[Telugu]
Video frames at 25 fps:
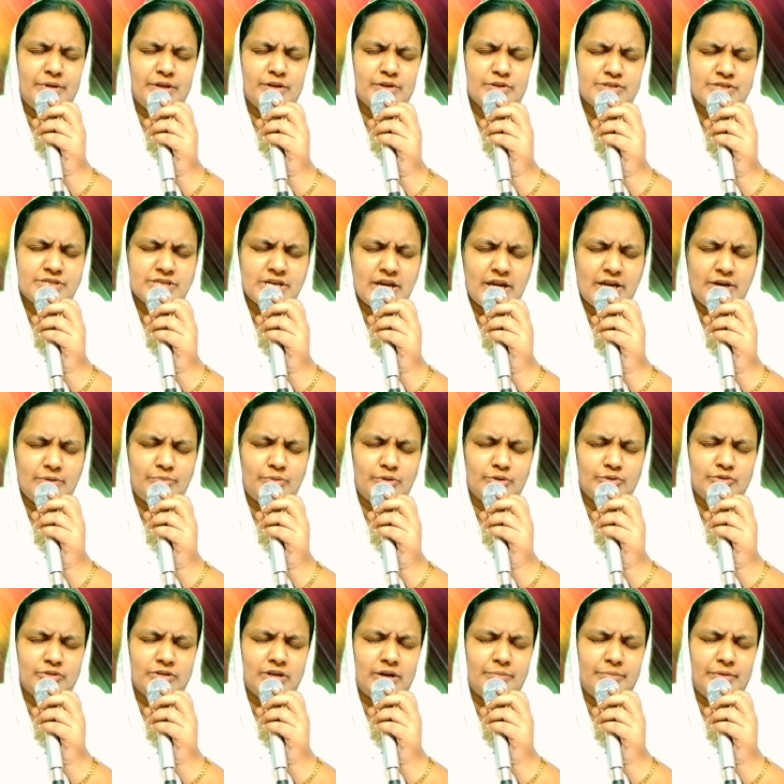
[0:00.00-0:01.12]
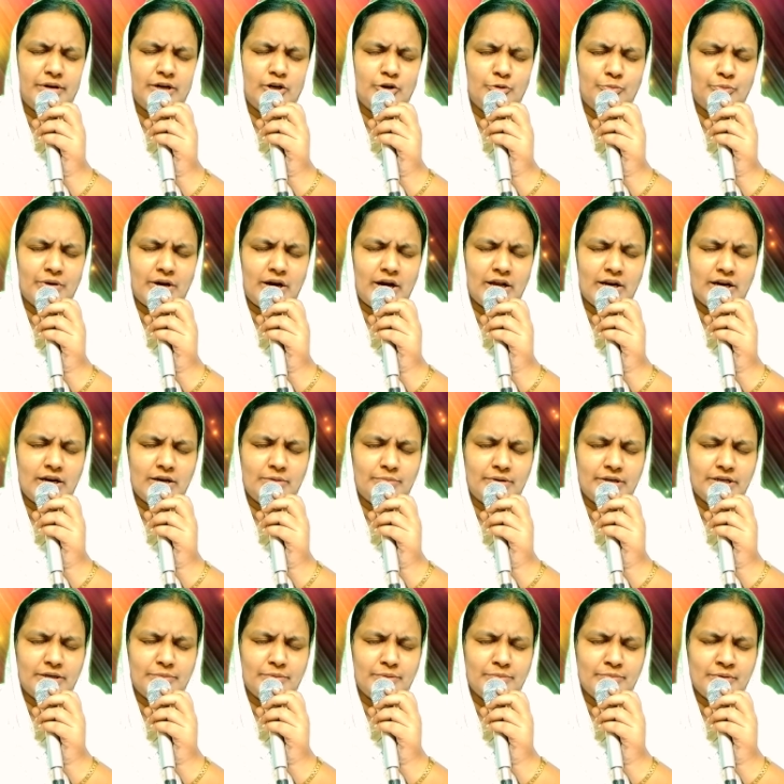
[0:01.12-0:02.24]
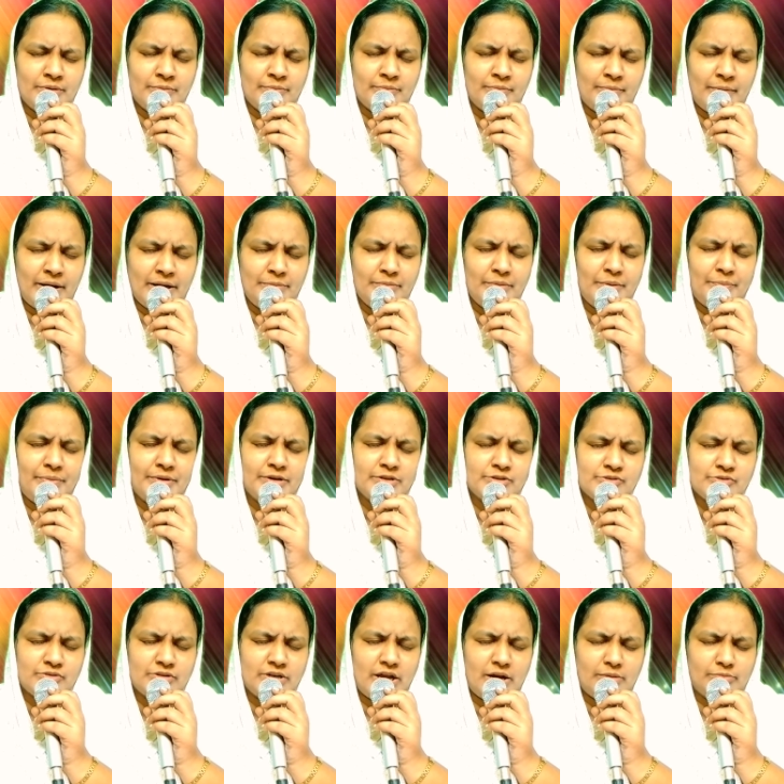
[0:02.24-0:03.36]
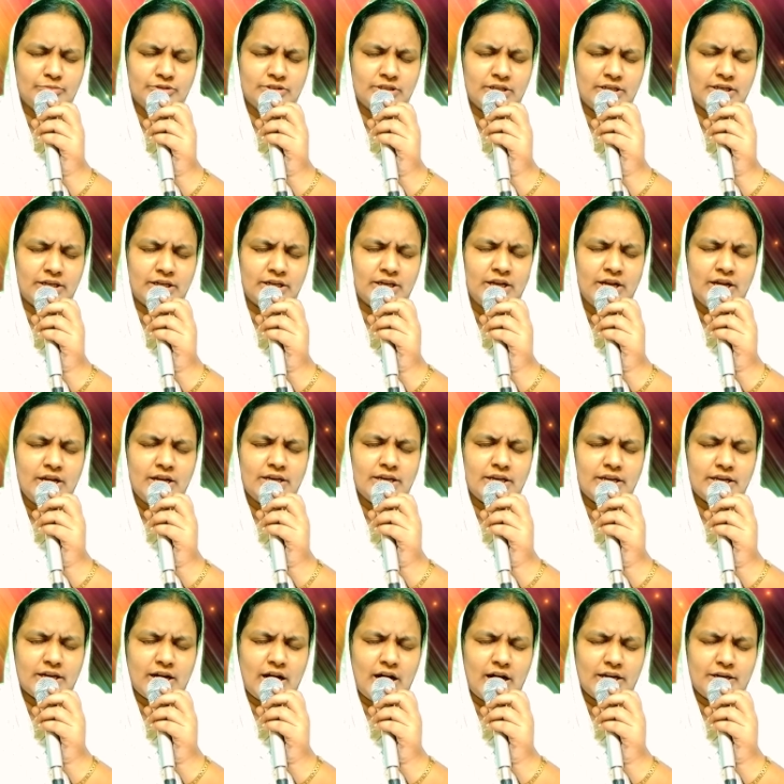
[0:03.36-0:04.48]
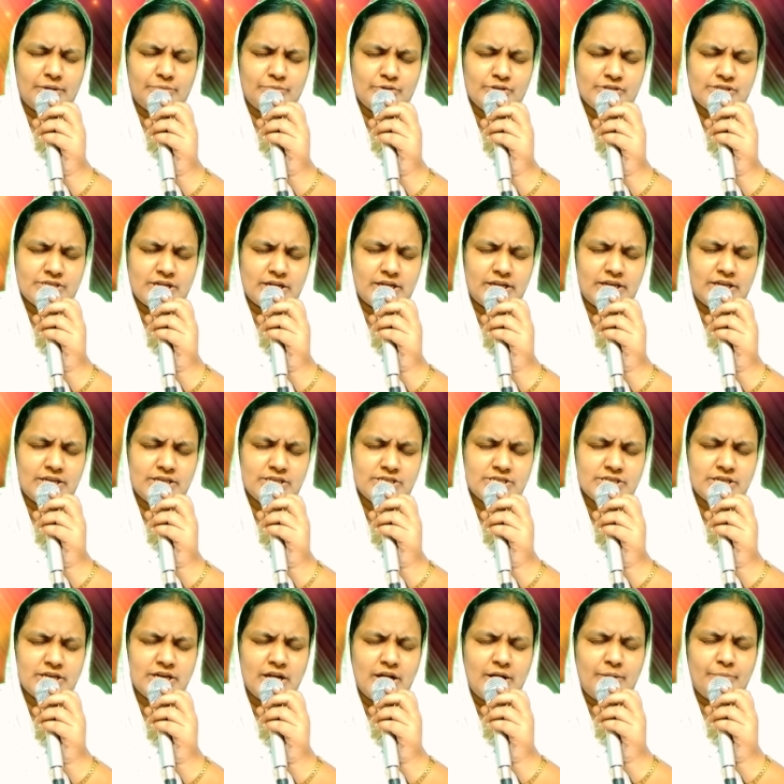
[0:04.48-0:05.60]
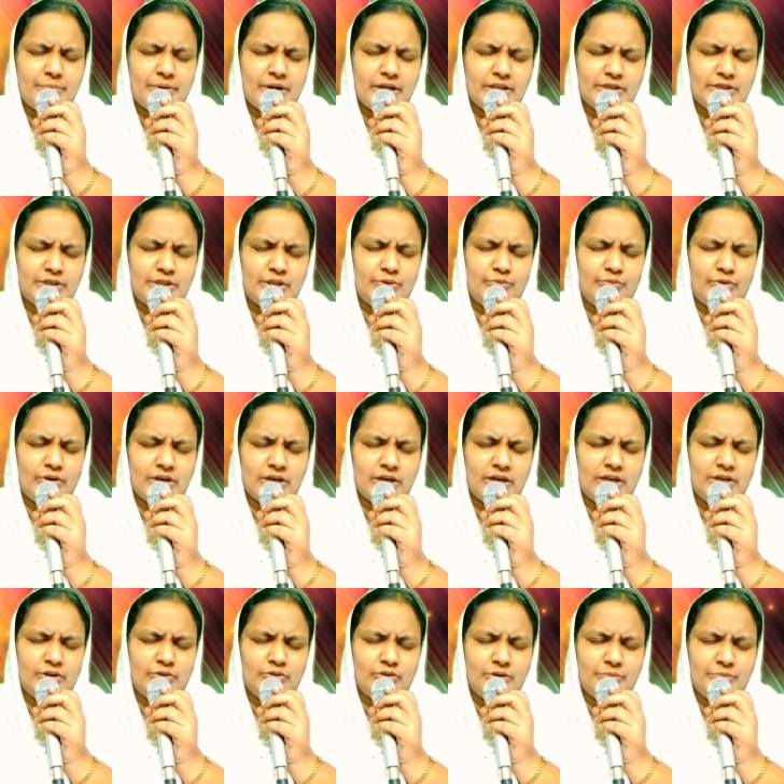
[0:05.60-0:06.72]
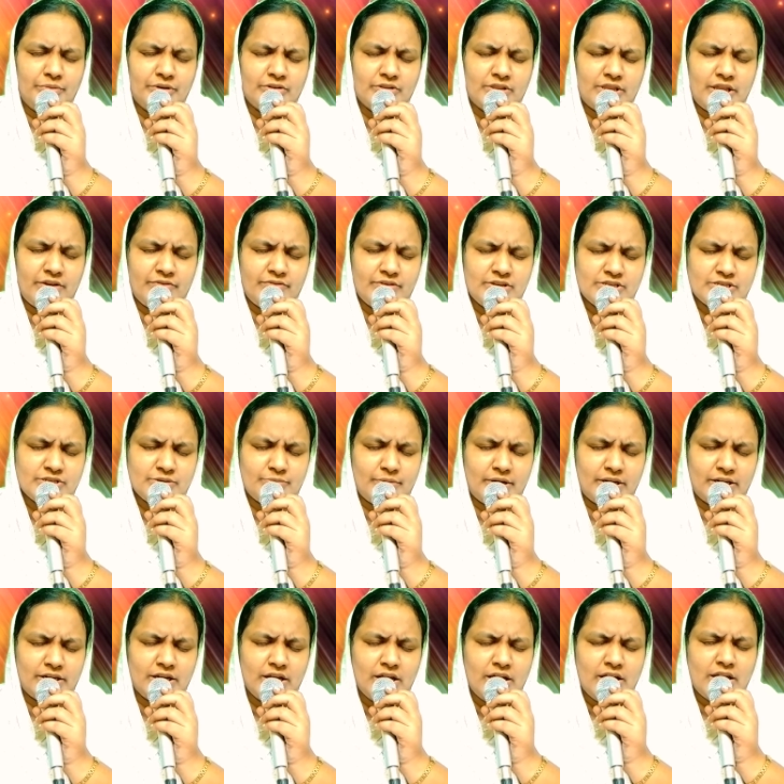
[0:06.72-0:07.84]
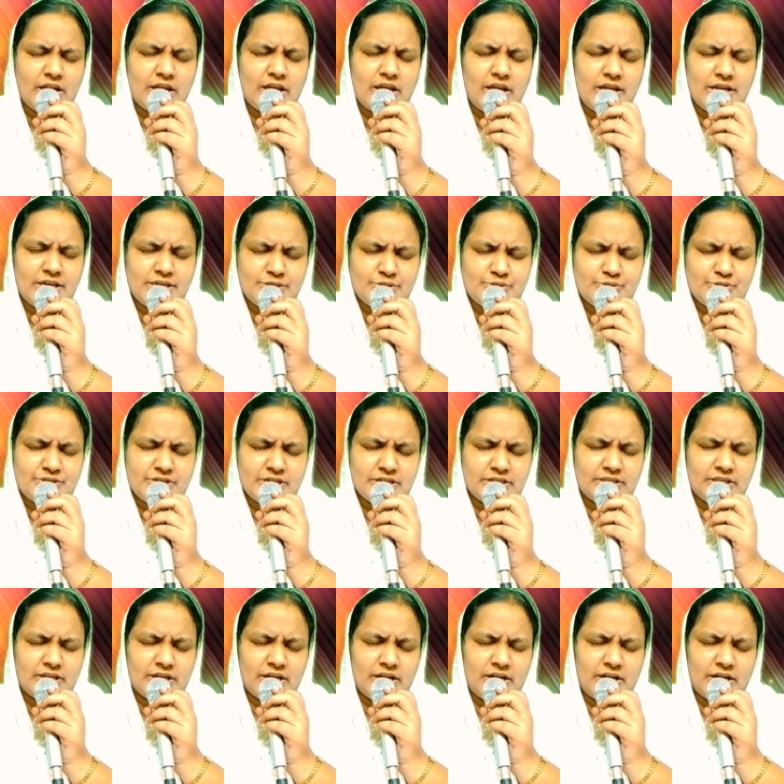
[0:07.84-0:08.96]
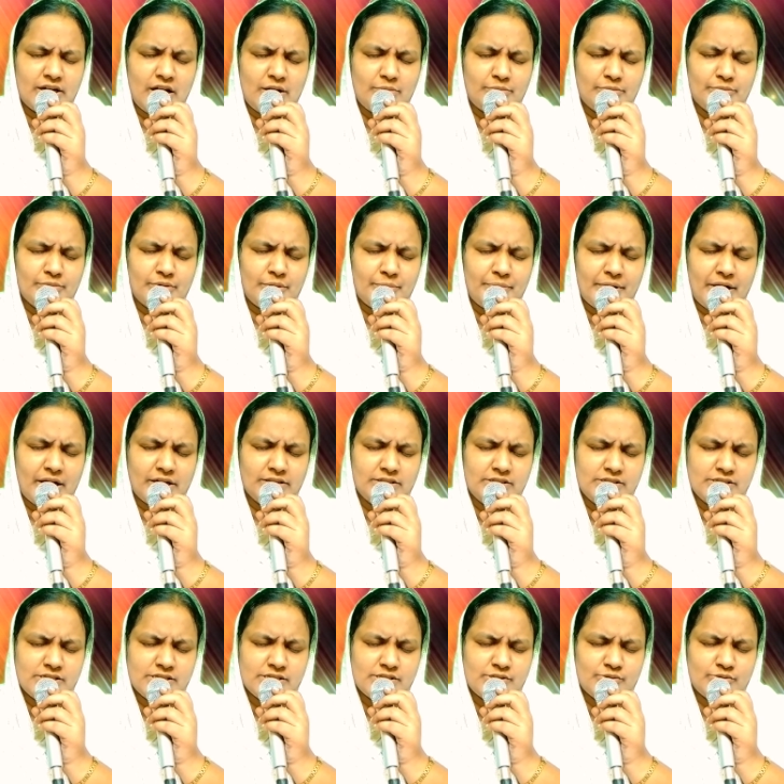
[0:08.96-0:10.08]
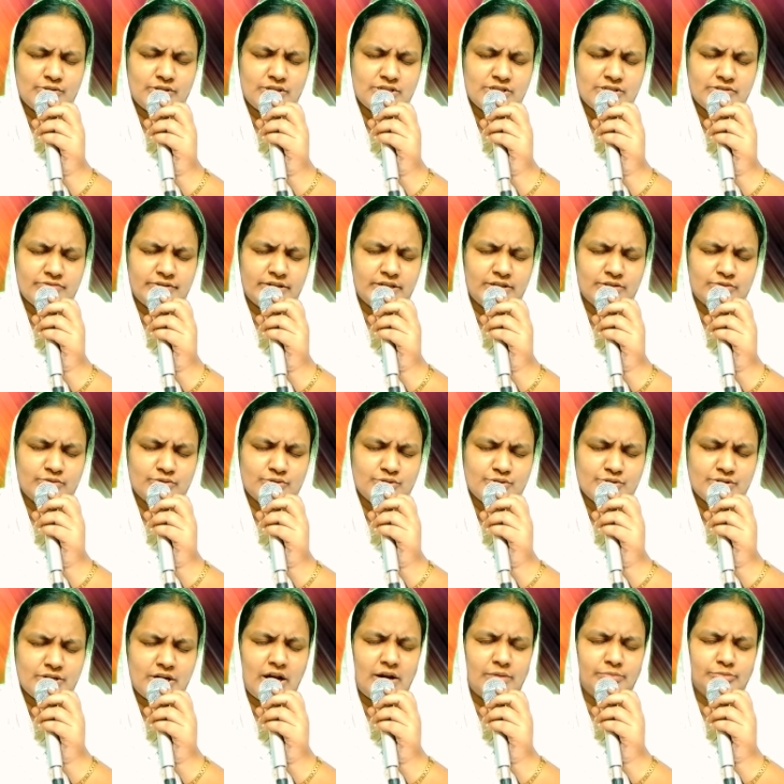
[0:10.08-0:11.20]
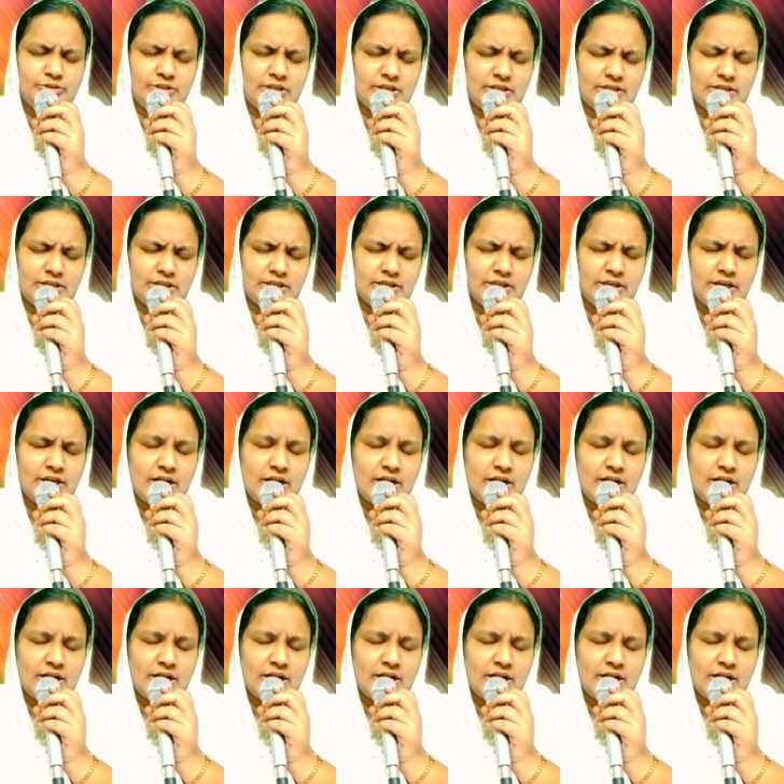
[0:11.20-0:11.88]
మీరు చేయబోతున్న మేళ్ళోపకారాలను బట్టి మిమ్మల్ని మహిమపరుస్తున్నాము తండ్రి నీ కార్యములు జరిగించి ప్రతి ఒక్కరిని కూడా మీరు దీవించమని ఏ సుశక్తి గల నామంలో ప్రార్థించి స్థుతించి వేడుకొంచున్నాము తండ్రి